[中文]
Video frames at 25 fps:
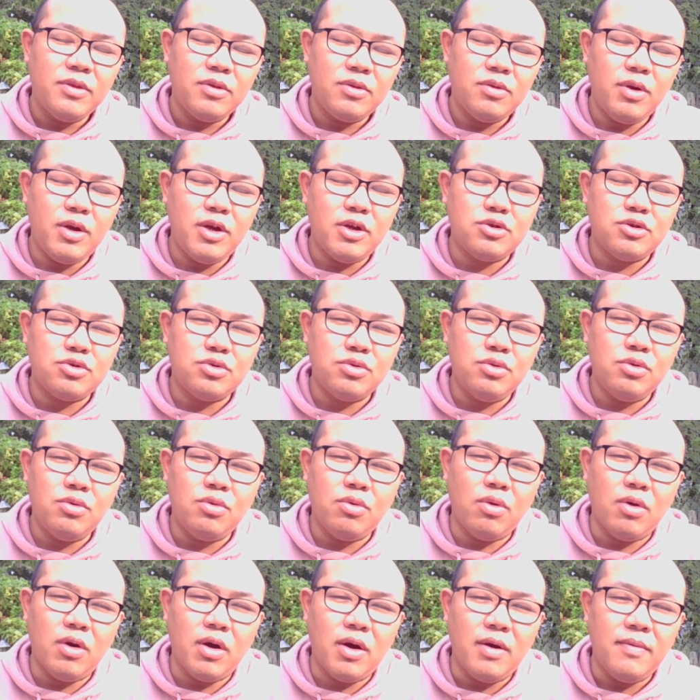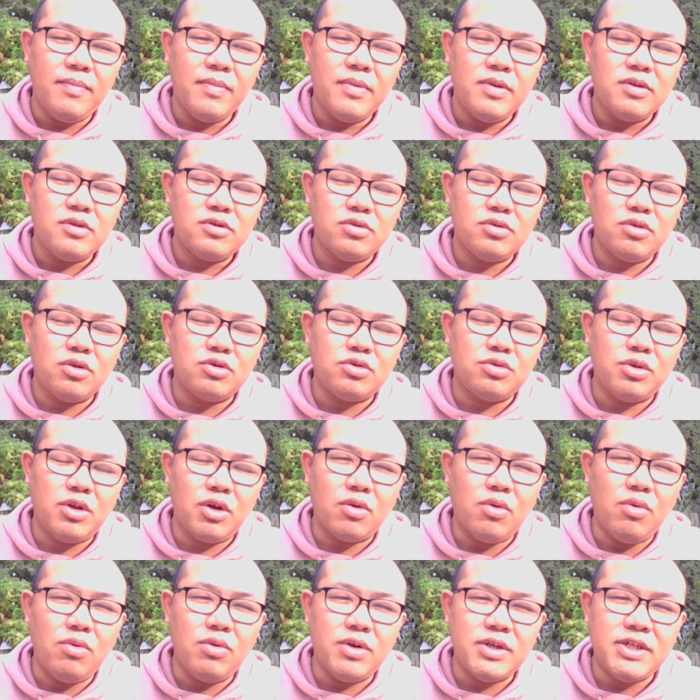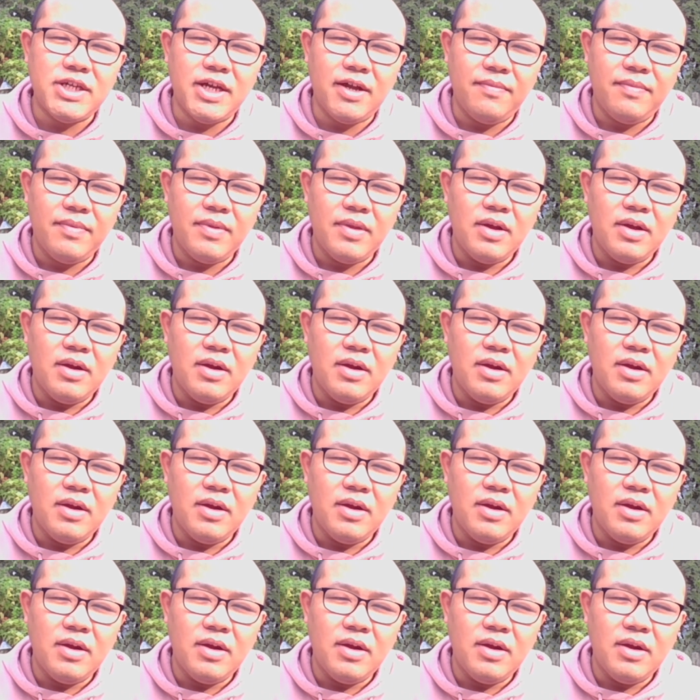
对中国做出的贡献。